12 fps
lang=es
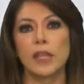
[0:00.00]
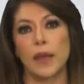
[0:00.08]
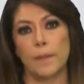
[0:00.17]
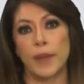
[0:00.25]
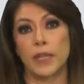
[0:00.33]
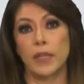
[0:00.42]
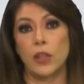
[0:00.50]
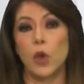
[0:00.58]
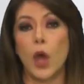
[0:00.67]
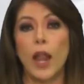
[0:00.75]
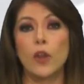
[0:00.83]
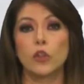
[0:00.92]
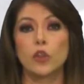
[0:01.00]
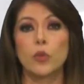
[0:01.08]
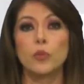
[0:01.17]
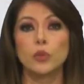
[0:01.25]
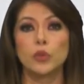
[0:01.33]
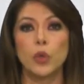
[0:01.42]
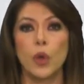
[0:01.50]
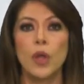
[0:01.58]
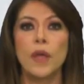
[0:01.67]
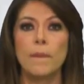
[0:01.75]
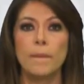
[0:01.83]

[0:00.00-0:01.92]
que han partido al otro mundo,